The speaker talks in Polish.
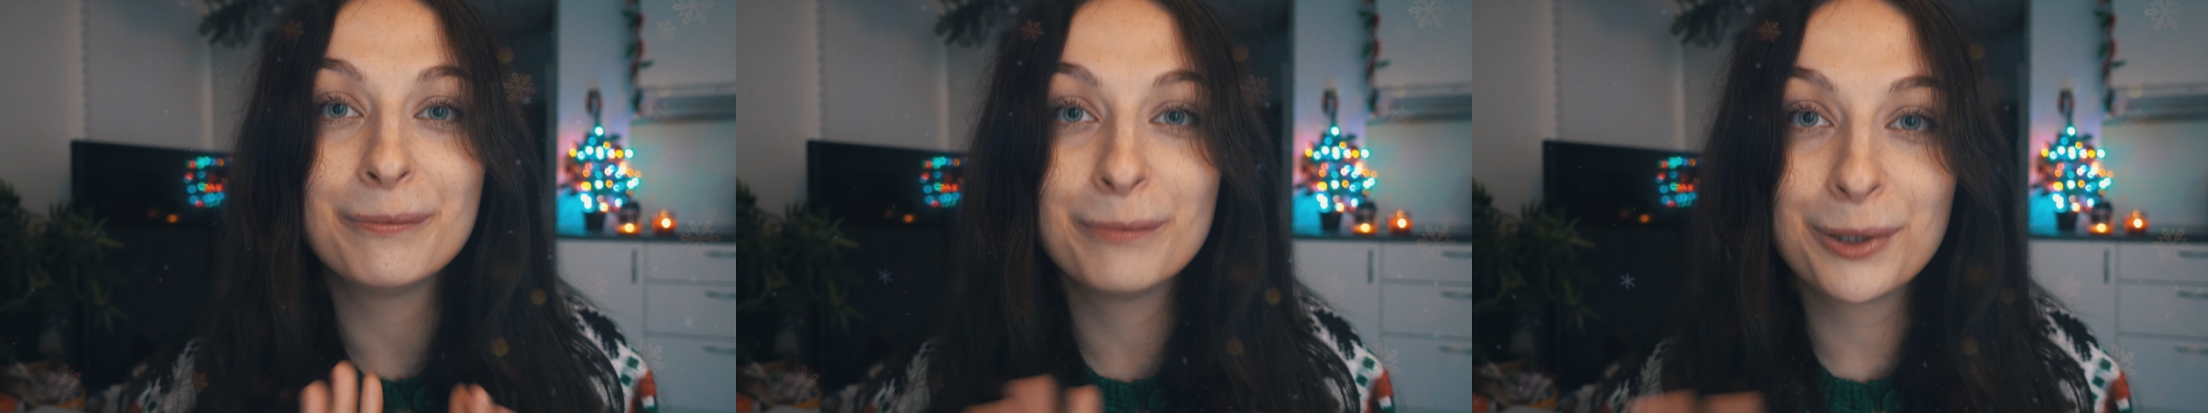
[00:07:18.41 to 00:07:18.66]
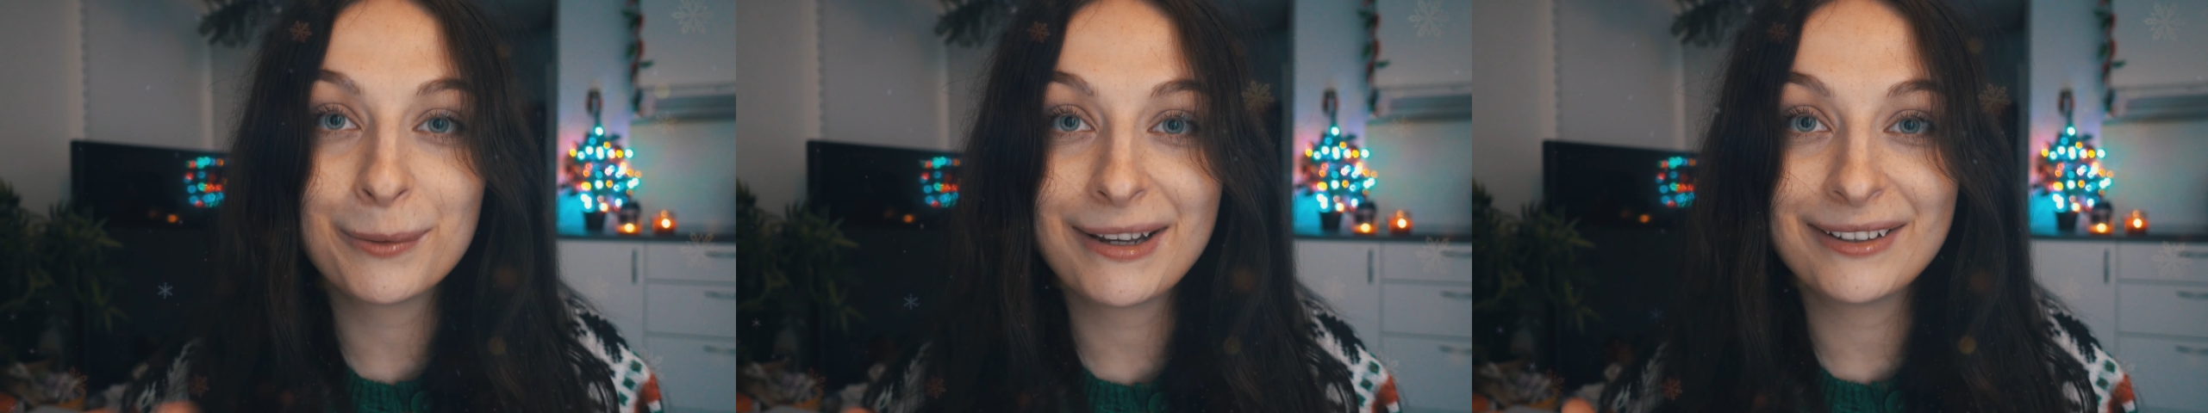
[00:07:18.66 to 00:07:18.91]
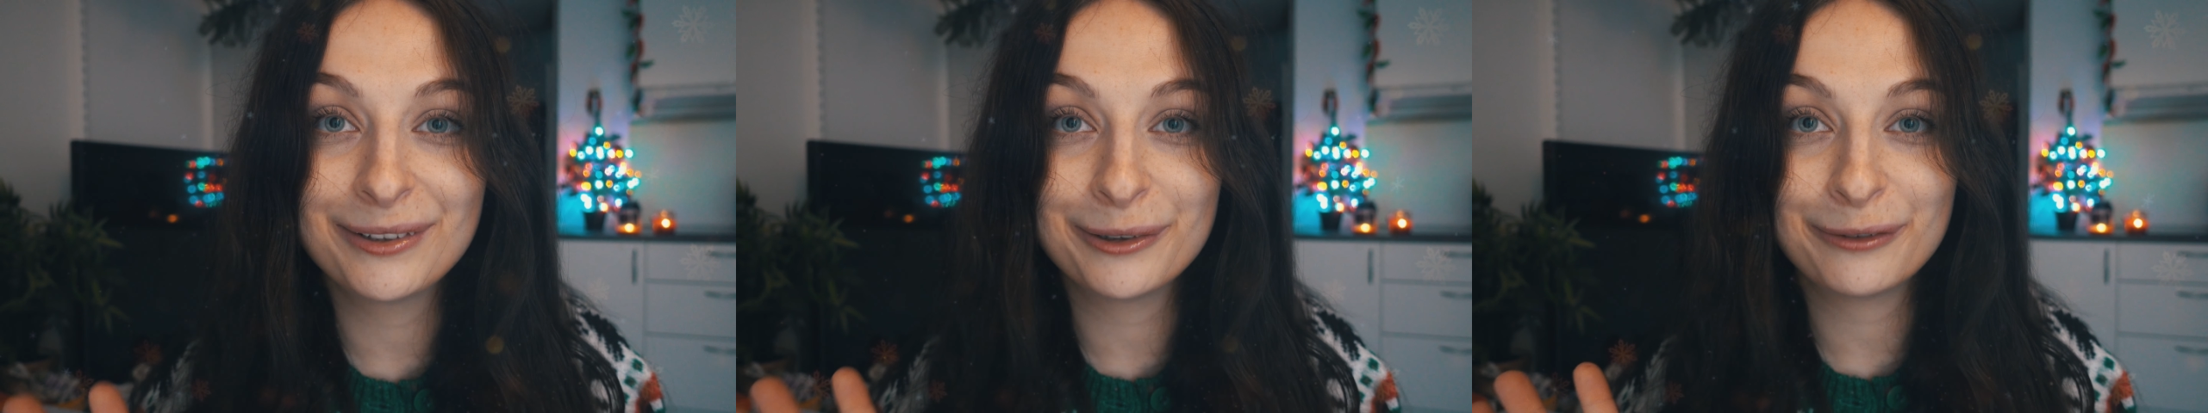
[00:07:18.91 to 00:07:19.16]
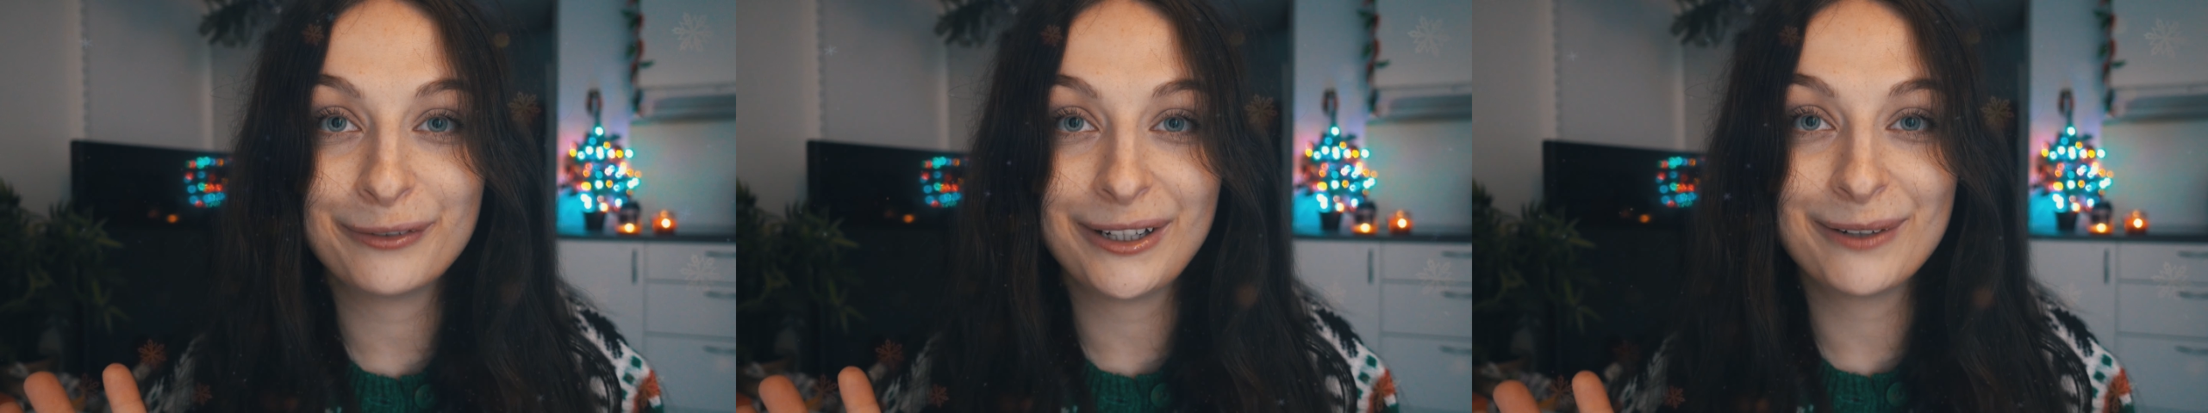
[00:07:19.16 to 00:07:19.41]

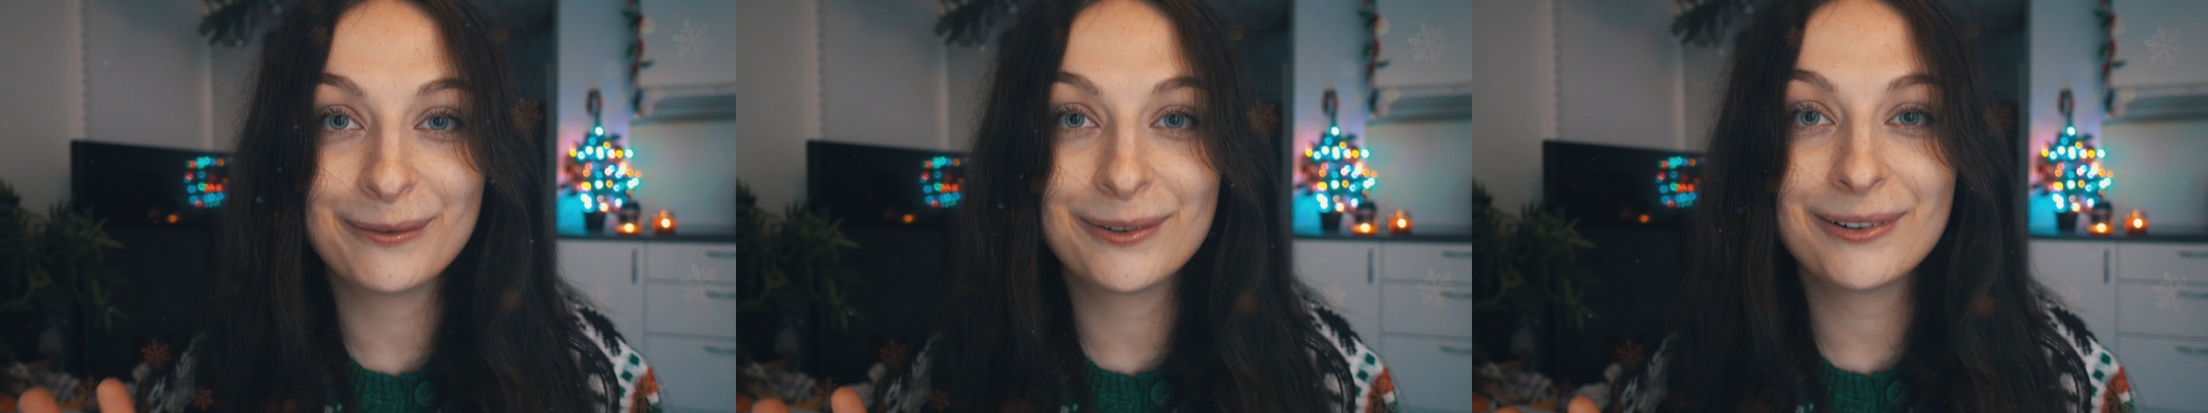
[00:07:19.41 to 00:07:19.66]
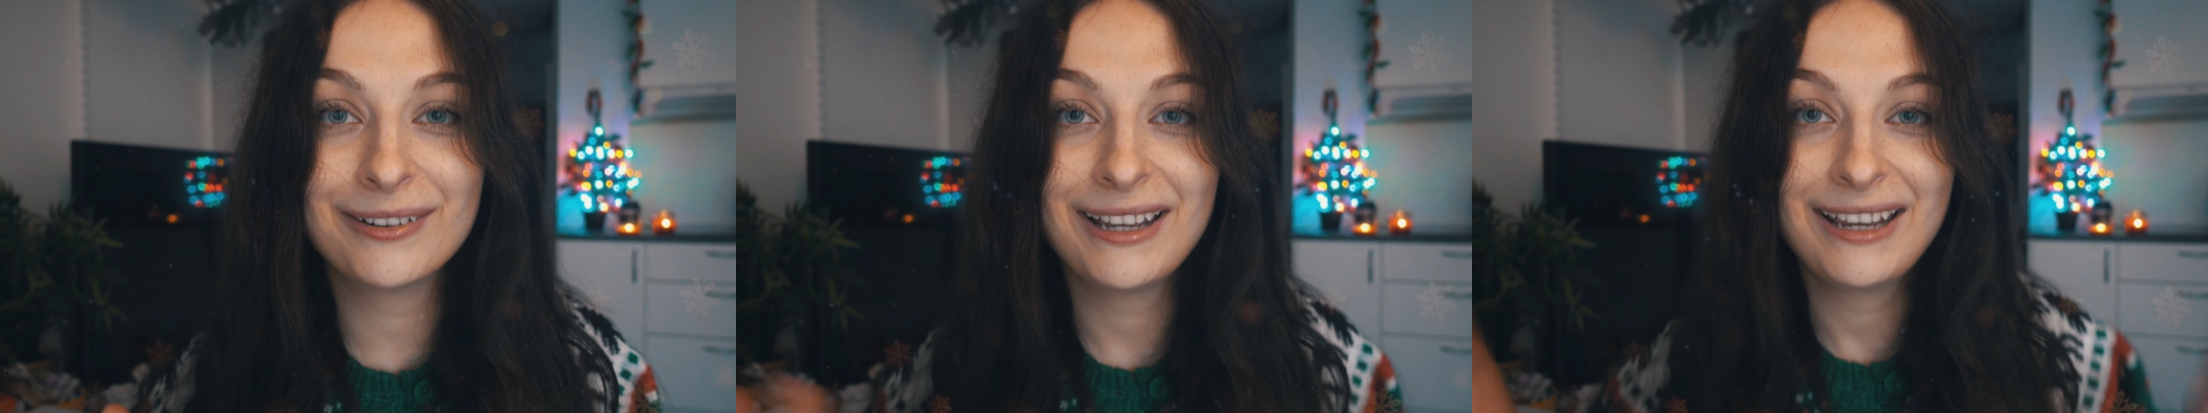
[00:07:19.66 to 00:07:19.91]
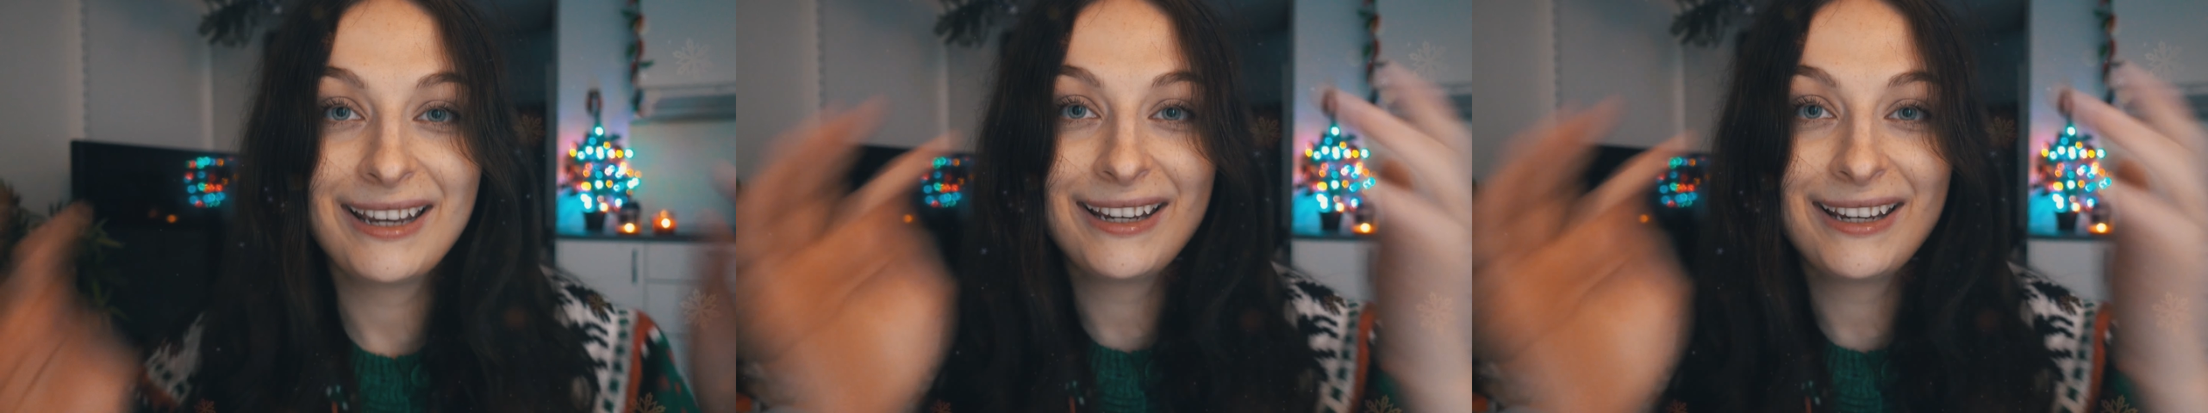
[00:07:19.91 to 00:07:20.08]
momentu filmu.